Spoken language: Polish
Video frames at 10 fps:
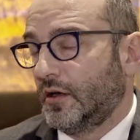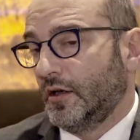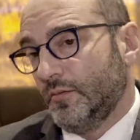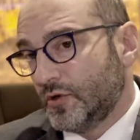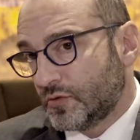
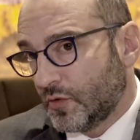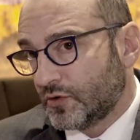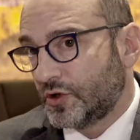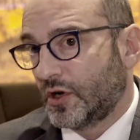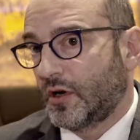i być
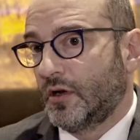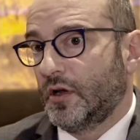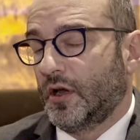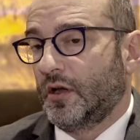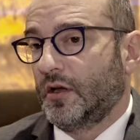może
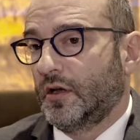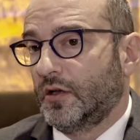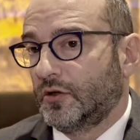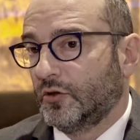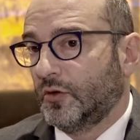
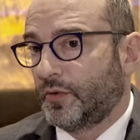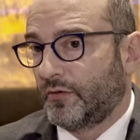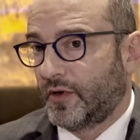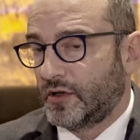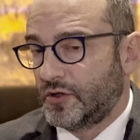to
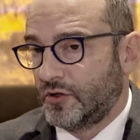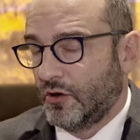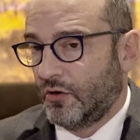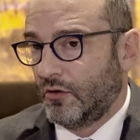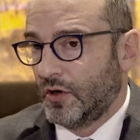doprowadzi prowadzi
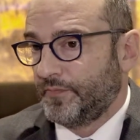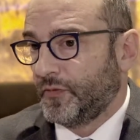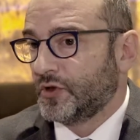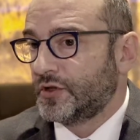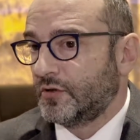do,
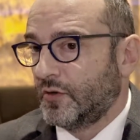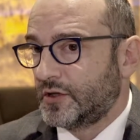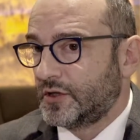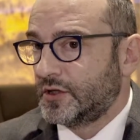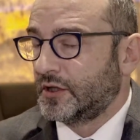do
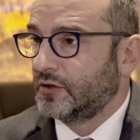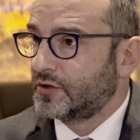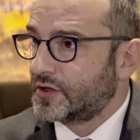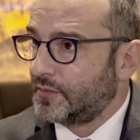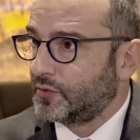sytuacji, gdzie ta
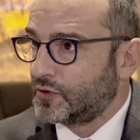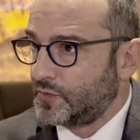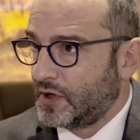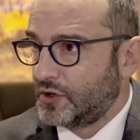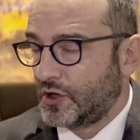dostępność
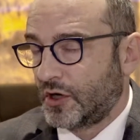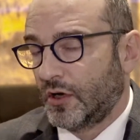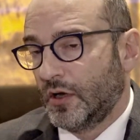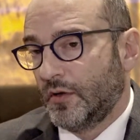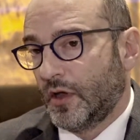będzie
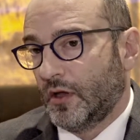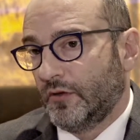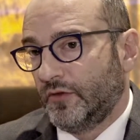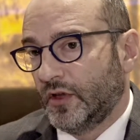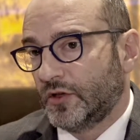
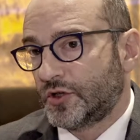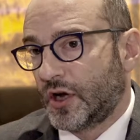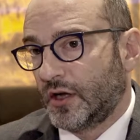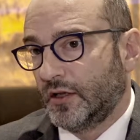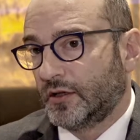e,
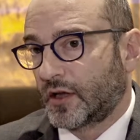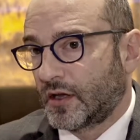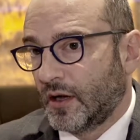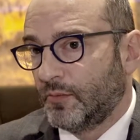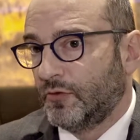większa, a nie tak
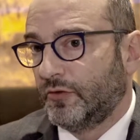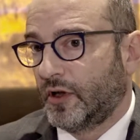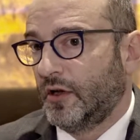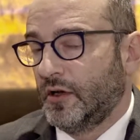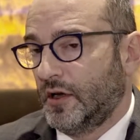jak ja
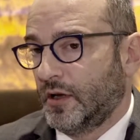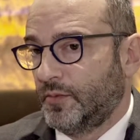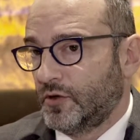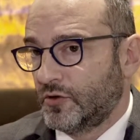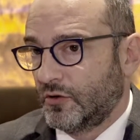mówię, lek
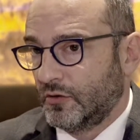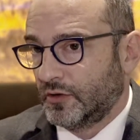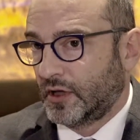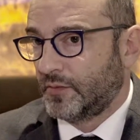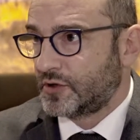będzie
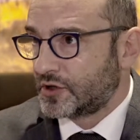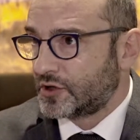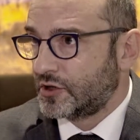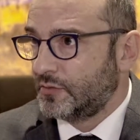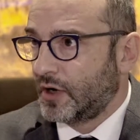oglądany przez
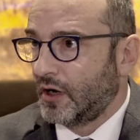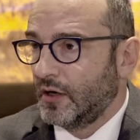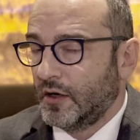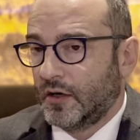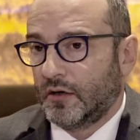szybę
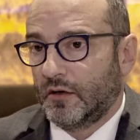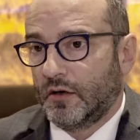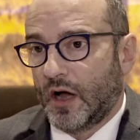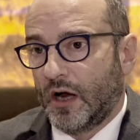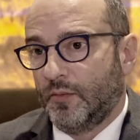
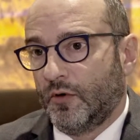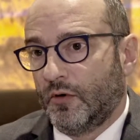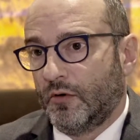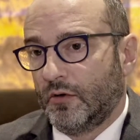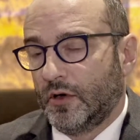e,
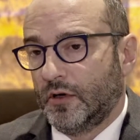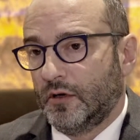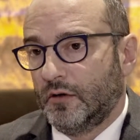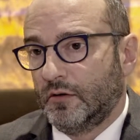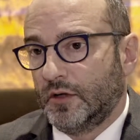albo
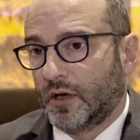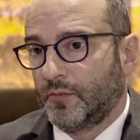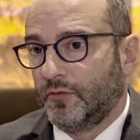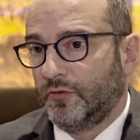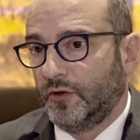e, jak
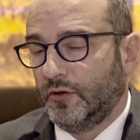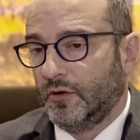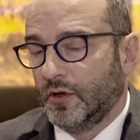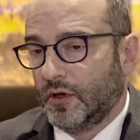mówi